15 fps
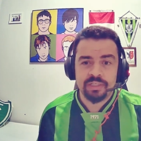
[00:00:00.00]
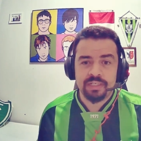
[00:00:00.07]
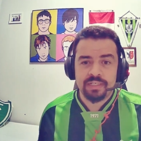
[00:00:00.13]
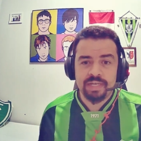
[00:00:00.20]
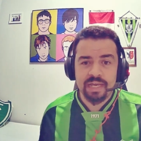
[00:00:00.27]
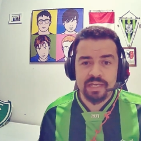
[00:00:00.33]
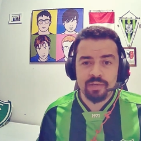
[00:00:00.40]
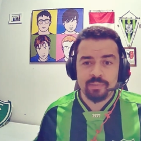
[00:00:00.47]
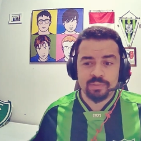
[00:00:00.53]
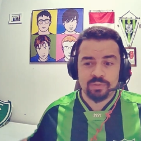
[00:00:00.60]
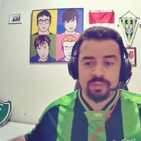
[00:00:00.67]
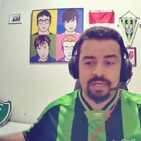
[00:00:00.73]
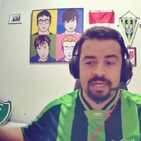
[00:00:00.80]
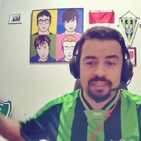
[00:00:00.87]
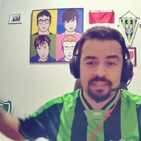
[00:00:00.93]
E aí, numa
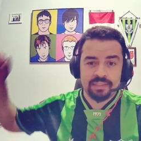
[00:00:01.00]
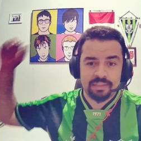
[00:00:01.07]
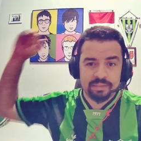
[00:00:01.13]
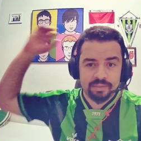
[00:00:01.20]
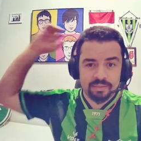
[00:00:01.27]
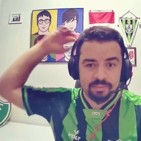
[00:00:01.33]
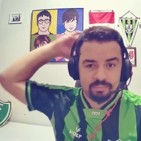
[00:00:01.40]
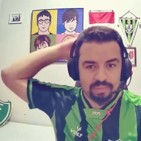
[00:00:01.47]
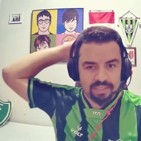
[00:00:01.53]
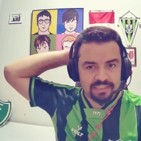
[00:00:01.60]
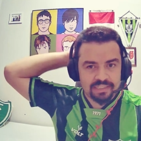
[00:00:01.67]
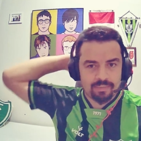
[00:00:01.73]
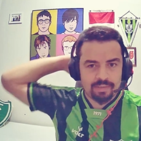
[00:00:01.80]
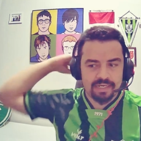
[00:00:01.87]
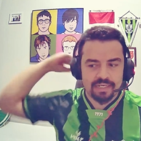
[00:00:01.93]
jogada bem
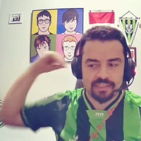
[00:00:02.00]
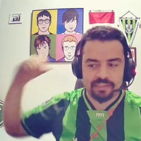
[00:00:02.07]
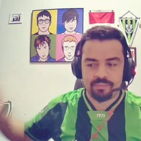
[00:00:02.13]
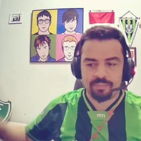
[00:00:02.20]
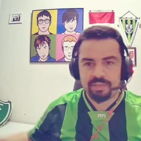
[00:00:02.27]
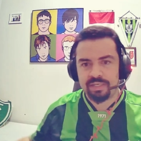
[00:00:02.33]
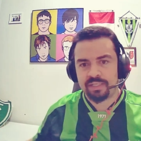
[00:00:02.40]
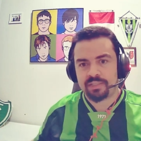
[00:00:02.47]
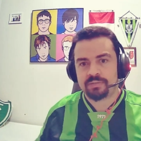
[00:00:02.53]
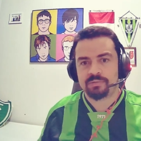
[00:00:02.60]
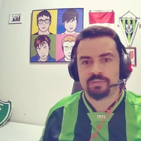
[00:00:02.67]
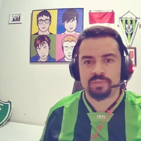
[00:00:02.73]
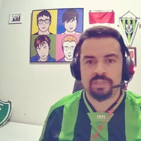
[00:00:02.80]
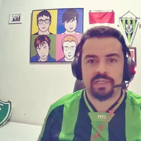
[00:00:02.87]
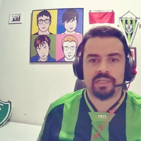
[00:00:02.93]
trabalhada também,
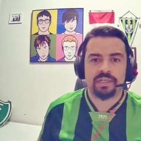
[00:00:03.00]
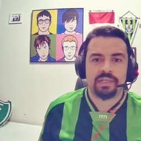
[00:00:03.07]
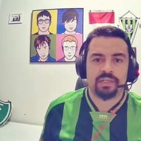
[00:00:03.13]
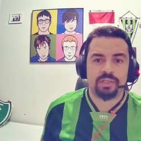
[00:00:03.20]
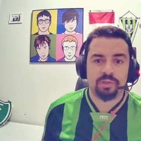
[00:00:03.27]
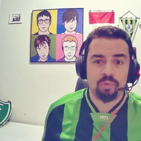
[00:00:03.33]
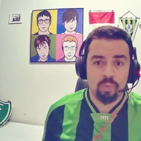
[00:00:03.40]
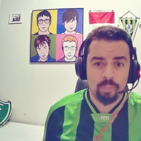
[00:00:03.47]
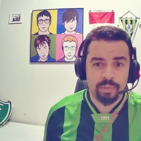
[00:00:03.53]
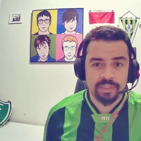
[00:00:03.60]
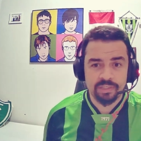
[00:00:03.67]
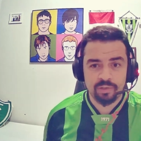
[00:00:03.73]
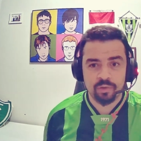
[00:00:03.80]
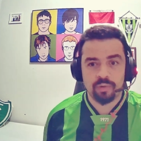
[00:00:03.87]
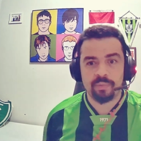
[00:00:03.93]
é, com o
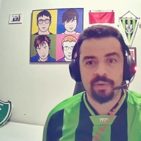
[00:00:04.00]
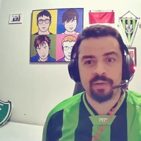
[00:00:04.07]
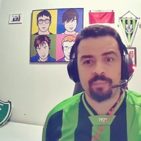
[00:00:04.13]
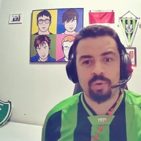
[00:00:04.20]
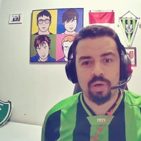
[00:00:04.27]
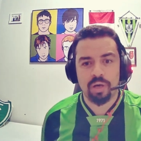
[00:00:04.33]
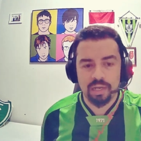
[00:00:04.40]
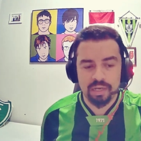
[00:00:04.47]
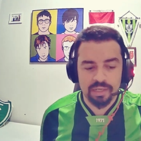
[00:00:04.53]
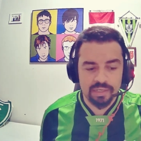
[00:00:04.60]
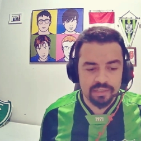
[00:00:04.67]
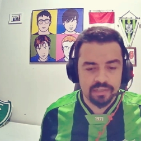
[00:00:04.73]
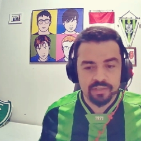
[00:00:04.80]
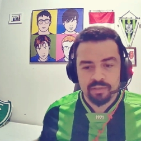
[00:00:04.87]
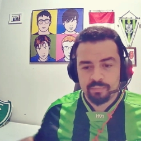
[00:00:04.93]
Pedrinho roubando bola.
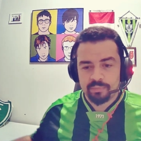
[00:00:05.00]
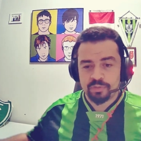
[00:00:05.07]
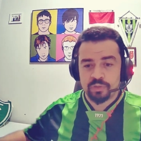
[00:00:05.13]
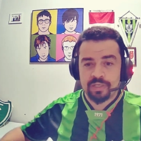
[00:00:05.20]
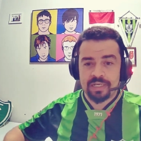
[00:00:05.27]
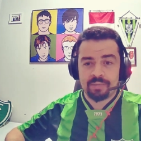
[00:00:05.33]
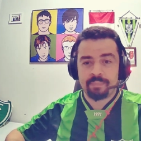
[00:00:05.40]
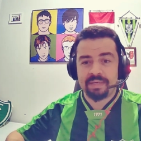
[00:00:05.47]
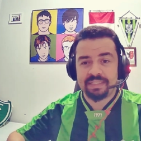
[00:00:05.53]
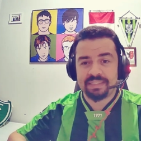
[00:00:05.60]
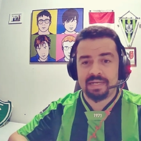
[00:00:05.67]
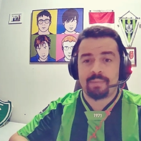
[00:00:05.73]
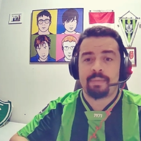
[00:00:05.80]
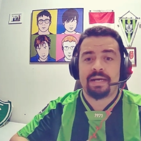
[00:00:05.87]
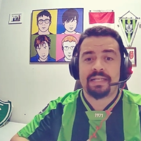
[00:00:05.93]
Uma jogada bem
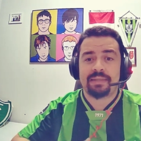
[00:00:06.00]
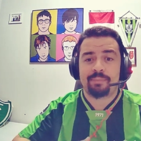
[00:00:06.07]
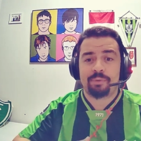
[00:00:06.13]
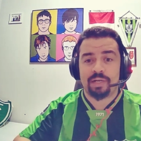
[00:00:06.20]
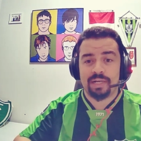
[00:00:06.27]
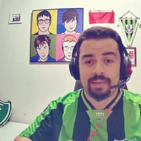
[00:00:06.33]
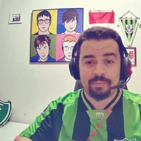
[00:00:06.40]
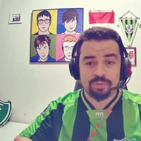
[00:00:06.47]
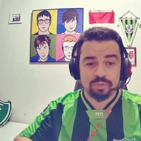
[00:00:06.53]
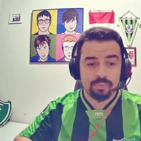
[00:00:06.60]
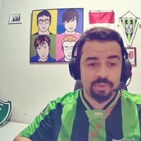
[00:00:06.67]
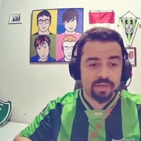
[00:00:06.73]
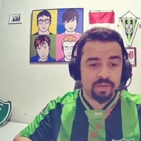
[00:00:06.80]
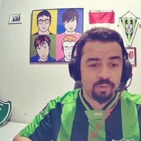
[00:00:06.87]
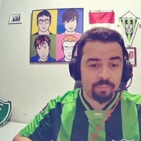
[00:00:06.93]
tramada, a bola acaba
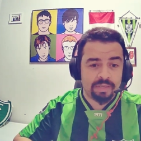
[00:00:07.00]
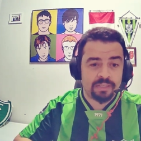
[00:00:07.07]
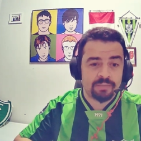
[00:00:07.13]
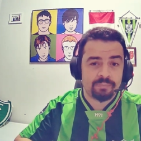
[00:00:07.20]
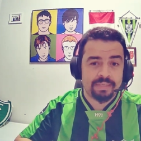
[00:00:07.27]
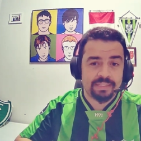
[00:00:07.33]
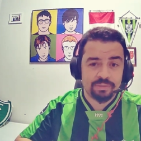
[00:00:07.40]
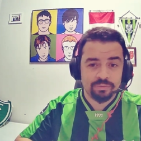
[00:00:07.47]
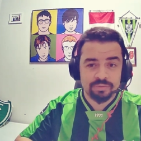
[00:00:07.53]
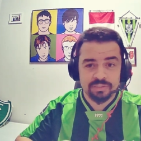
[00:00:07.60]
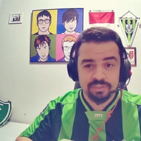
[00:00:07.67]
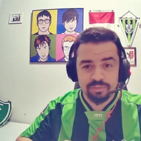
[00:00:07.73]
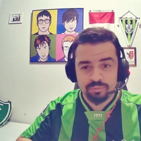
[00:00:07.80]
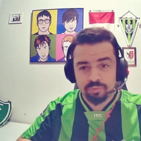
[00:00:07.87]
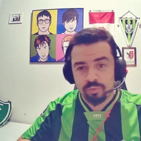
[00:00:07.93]
sobrando no pé do
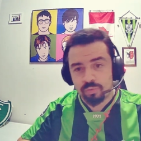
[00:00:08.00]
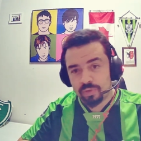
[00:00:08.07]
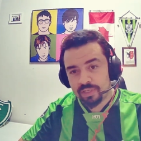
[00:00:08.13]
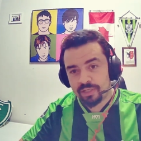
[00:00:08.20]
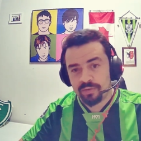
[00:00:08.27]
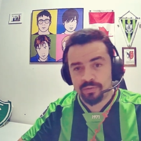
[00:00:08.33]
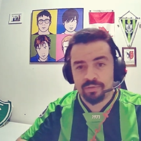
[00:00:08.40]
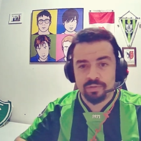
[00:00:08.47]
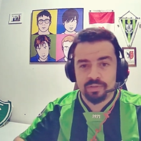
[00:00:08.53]
Mateuzinho, com o goleiro